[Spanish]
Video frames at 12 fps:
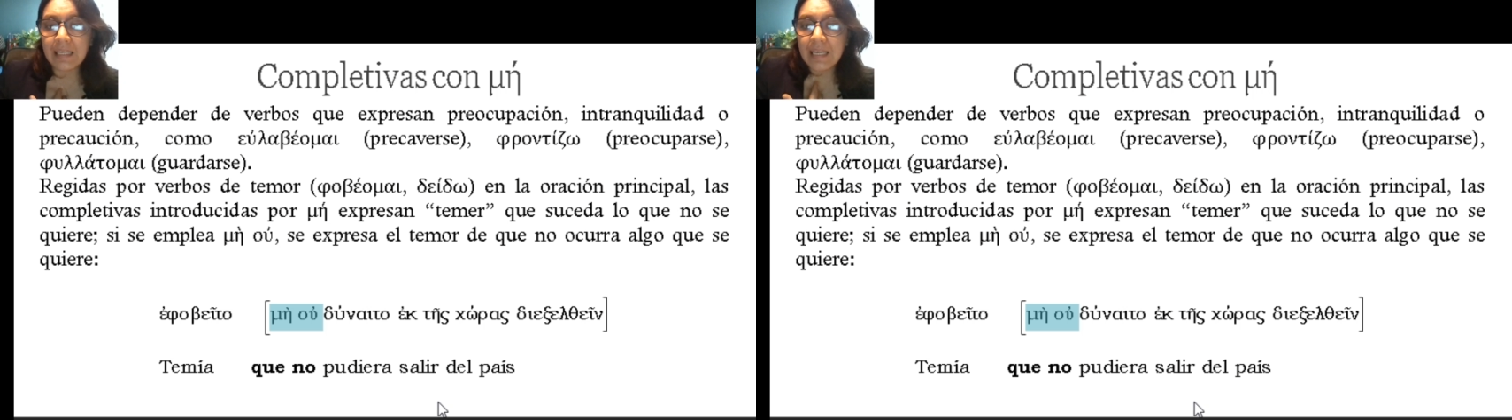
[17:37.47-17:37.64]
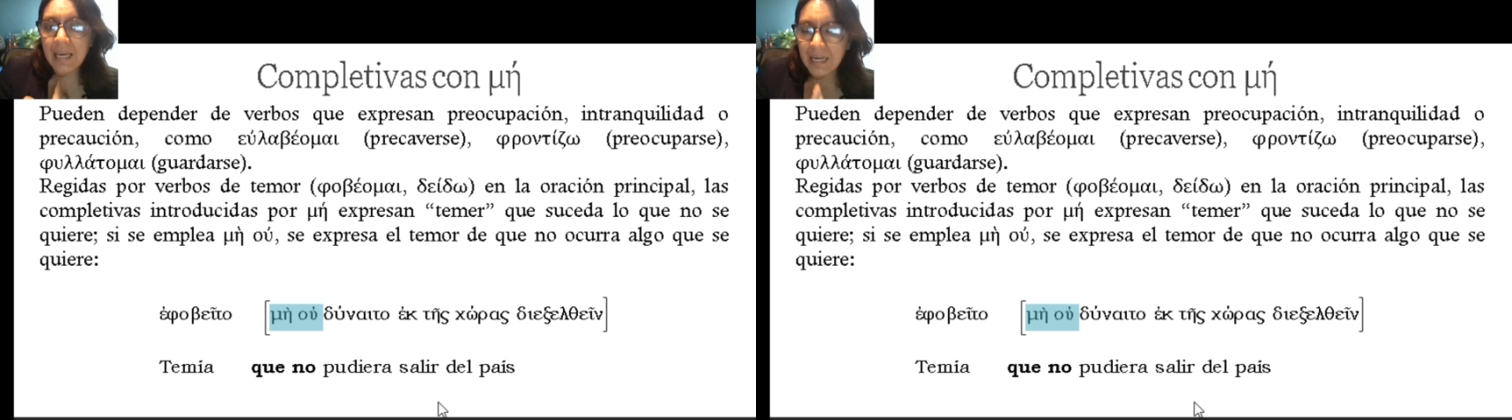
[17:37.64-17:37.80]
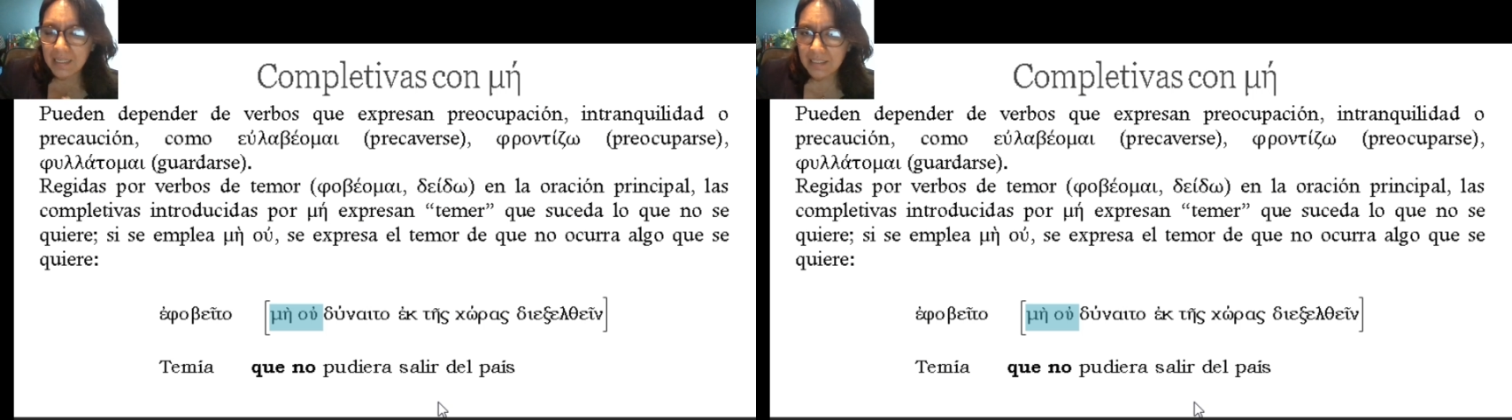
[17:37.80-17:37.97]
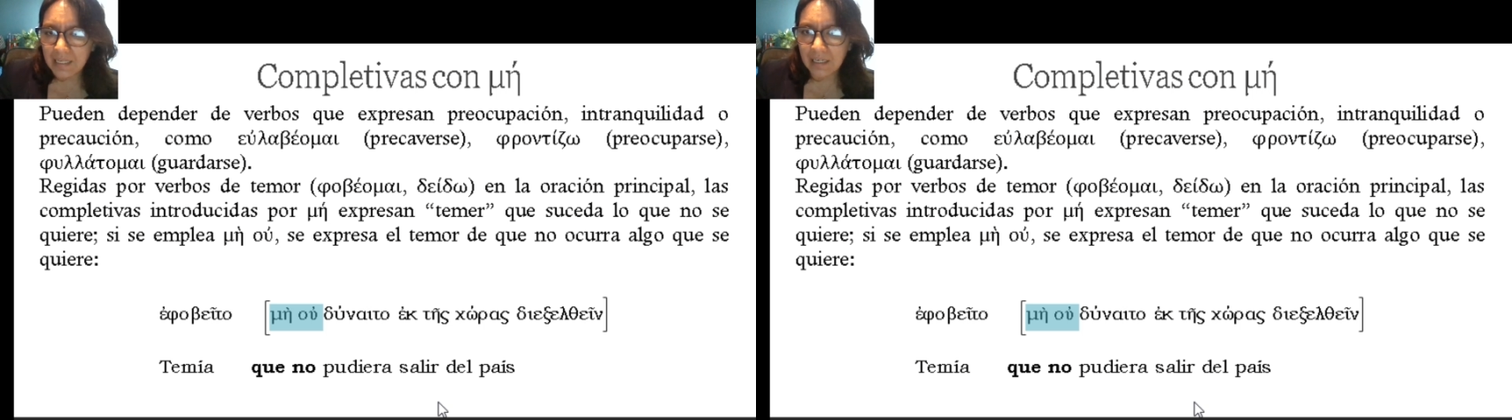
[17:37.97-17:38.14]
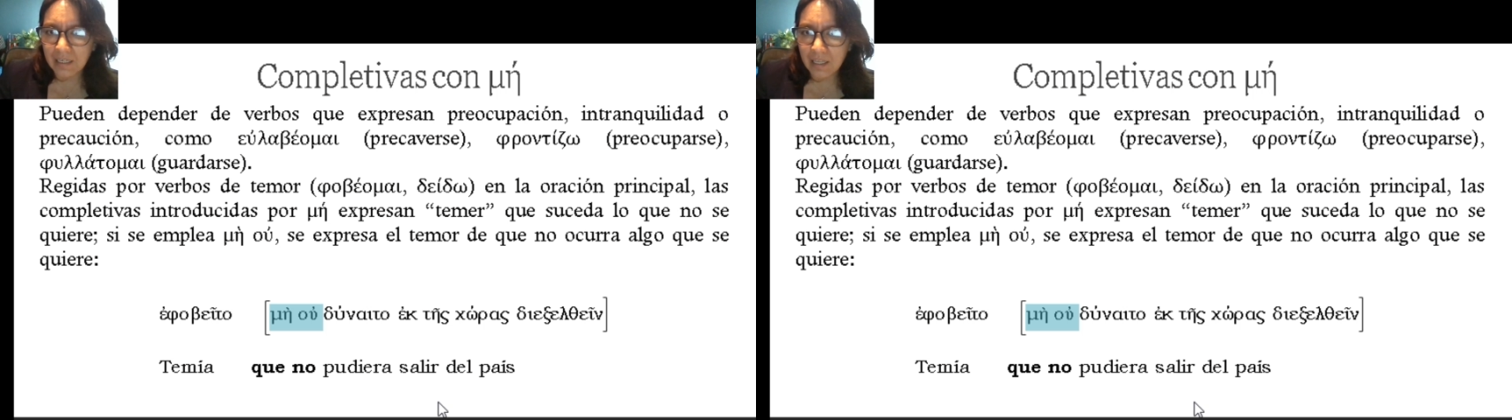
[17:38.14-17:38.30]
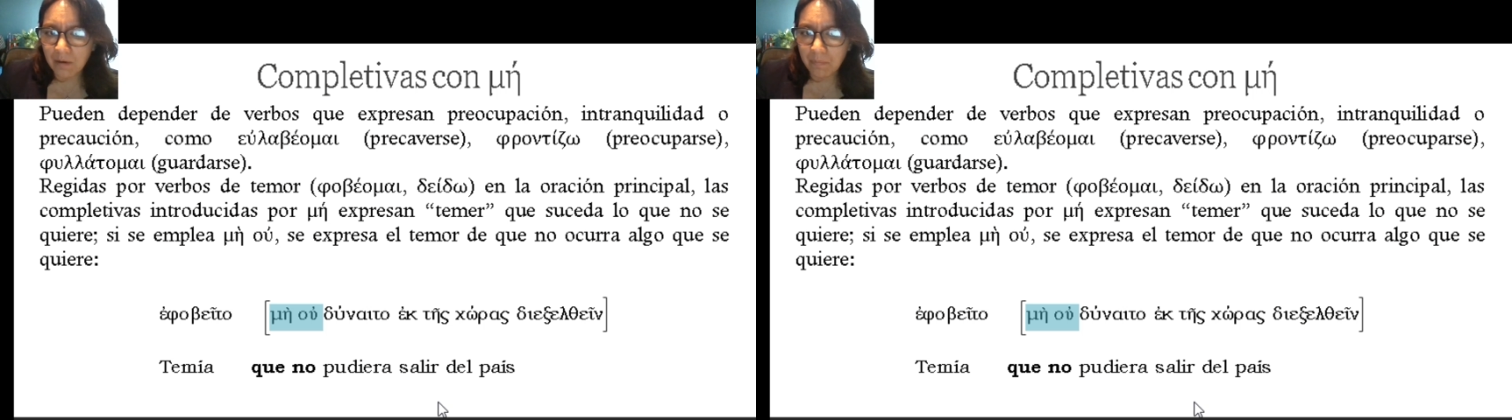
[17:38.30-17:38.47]
quiere
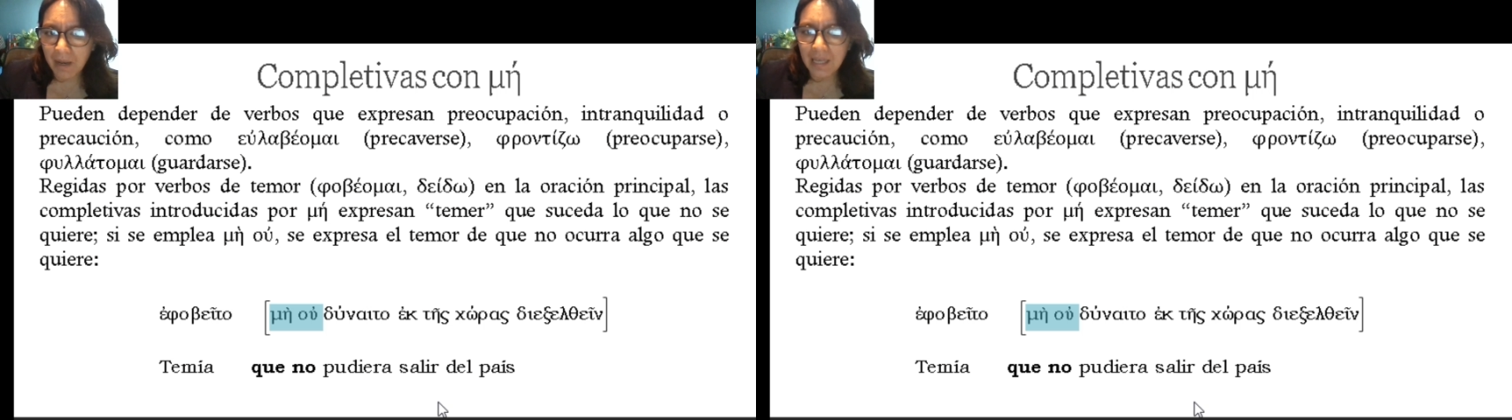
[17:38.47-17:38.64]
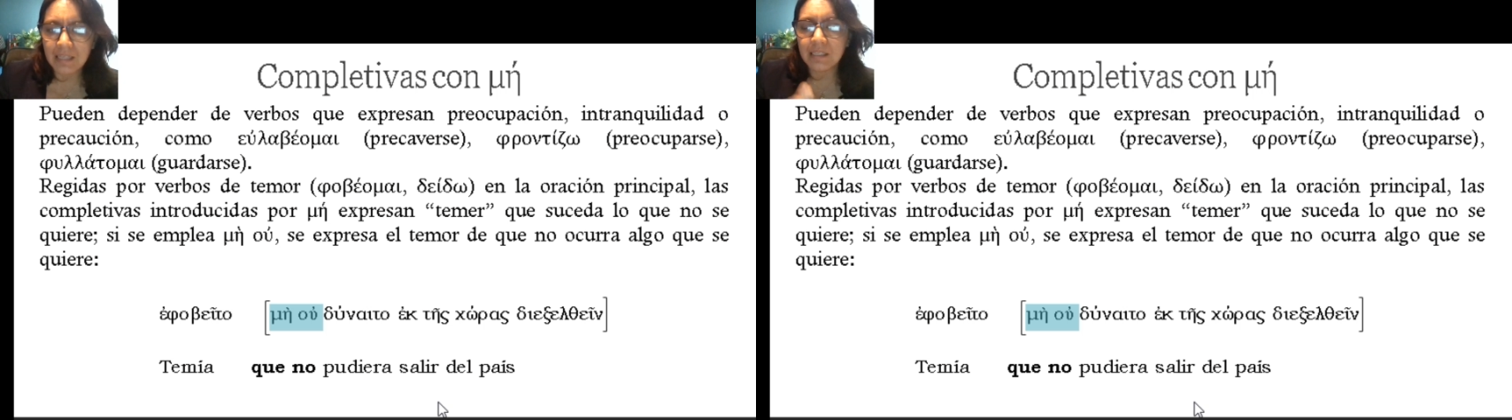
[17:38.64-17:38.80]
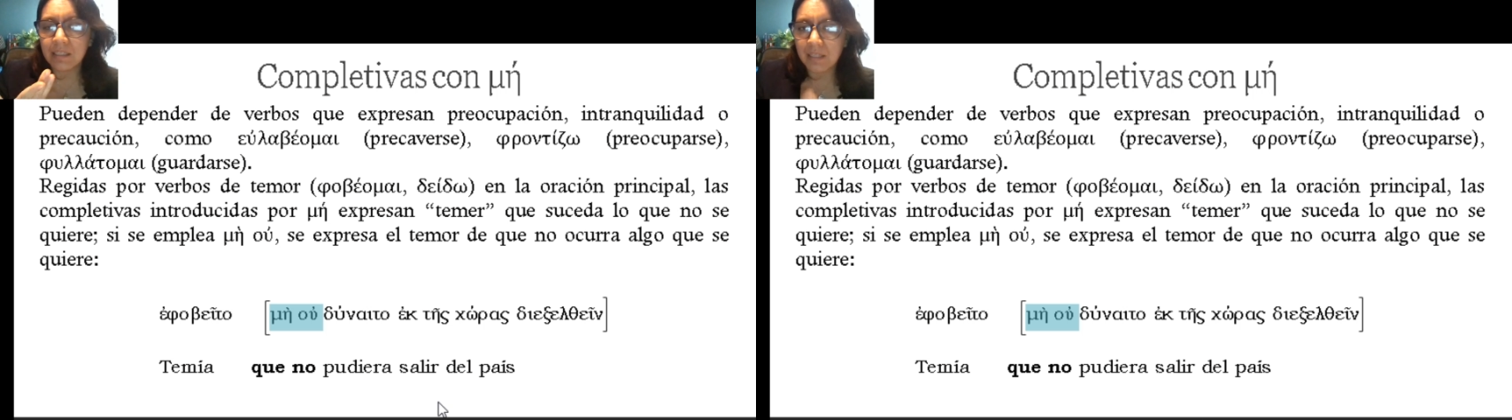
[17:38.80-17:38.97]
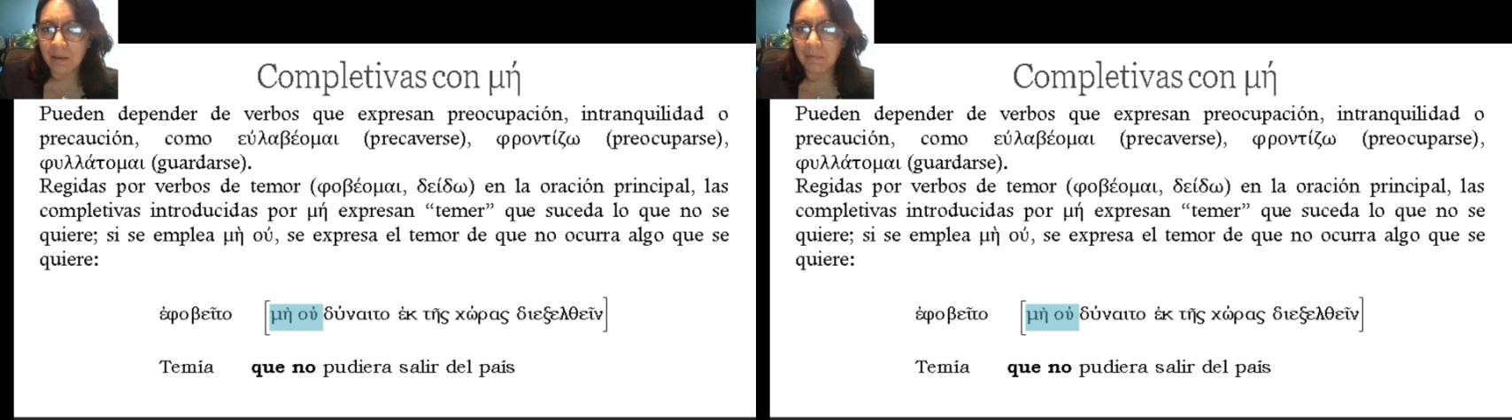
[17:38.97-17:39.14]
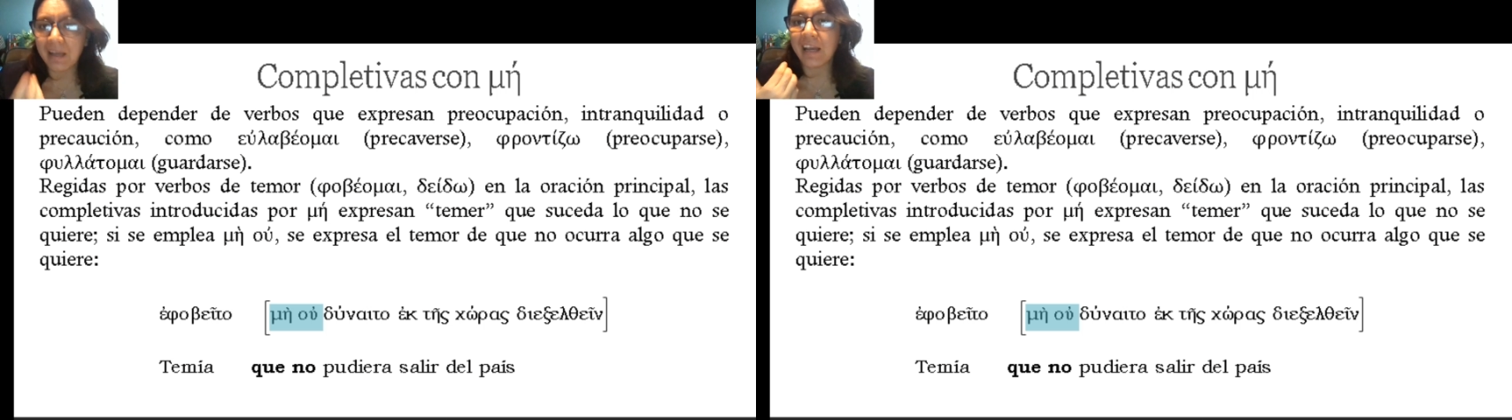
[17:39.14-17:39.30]
salir del país y teme